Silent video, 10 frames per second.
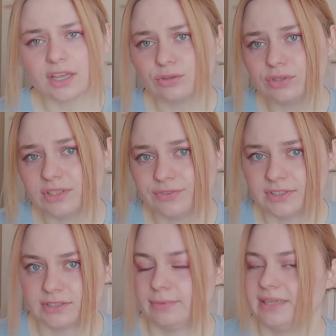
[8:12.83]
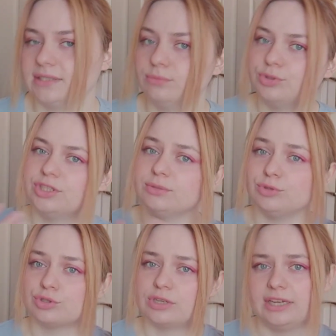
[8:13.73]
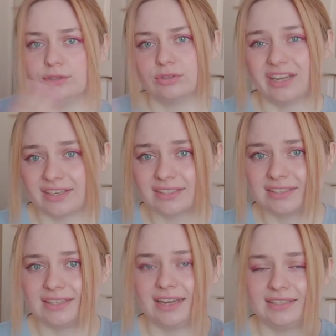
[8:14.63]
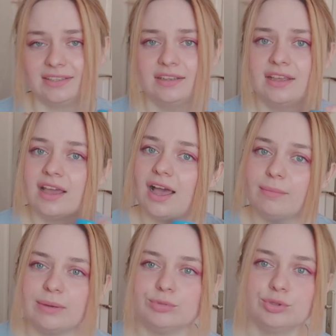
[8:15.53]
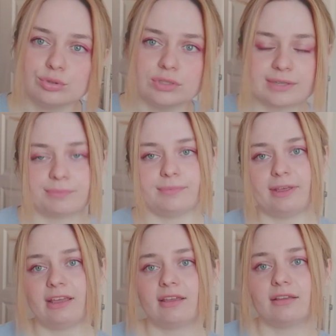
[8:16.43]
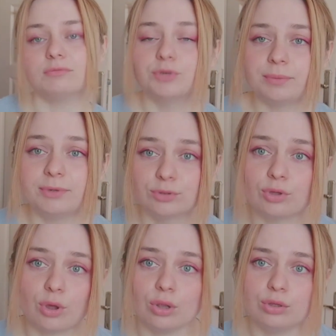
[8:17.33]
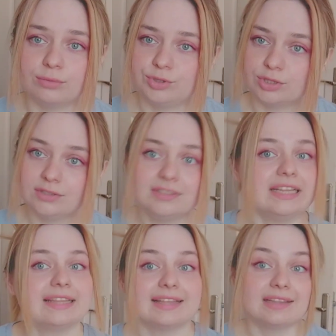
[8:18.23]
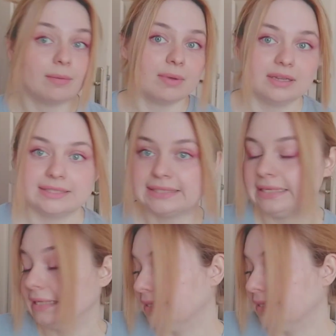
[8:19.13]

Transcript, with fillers: Yani onların da fiyatına baktım. Bu 23 liraydı. Onlar 40 liraydı. Ama ben bunu kullanıp ve memnun da olduğum için neden daha pahalısını